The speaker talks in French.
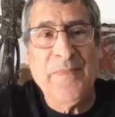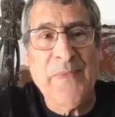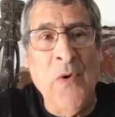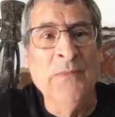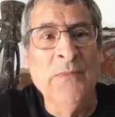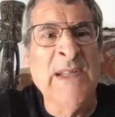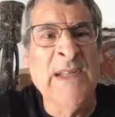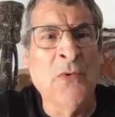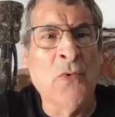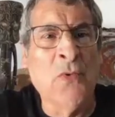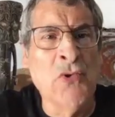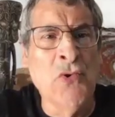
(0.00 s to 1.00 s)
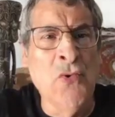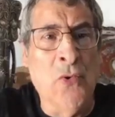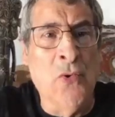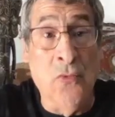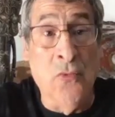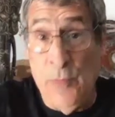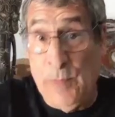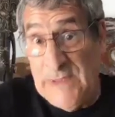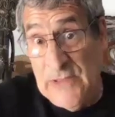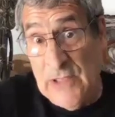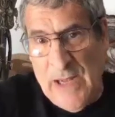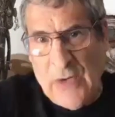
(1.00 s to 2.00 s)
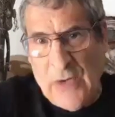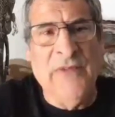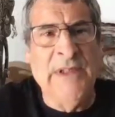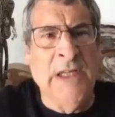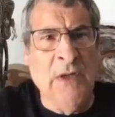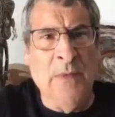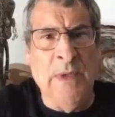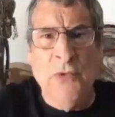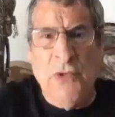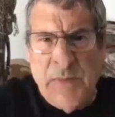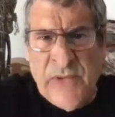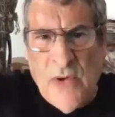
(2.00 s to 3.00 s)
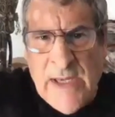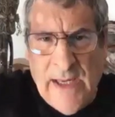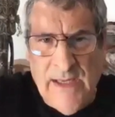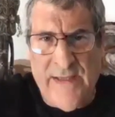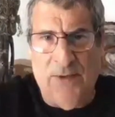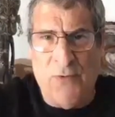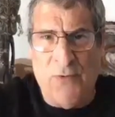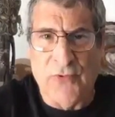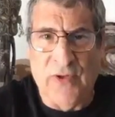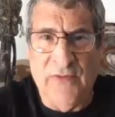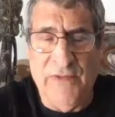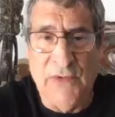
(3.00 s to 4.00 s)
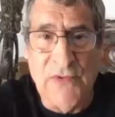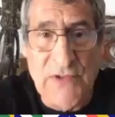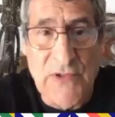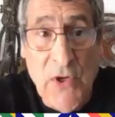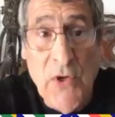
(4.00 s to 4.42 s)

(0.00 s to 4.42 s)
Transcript: On me disait l'autre jour, où euh, le président Macron avait dit, lui, nous sommes en guerre contre le virus.